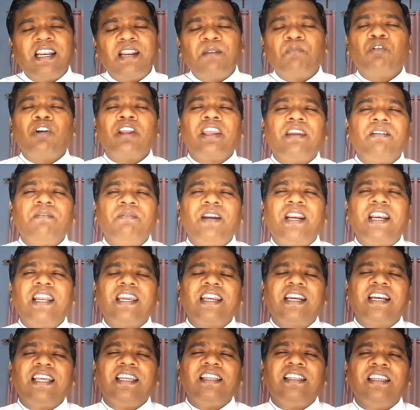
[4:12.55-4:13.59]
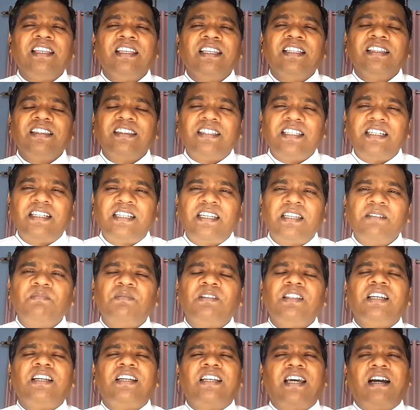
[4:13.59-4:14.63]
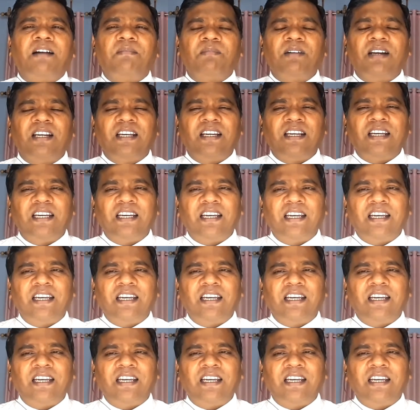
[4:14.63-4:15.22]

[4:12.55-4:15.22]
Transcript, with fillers: நம்முடைய வேலைகளை திட்டம் தீட்டாமல்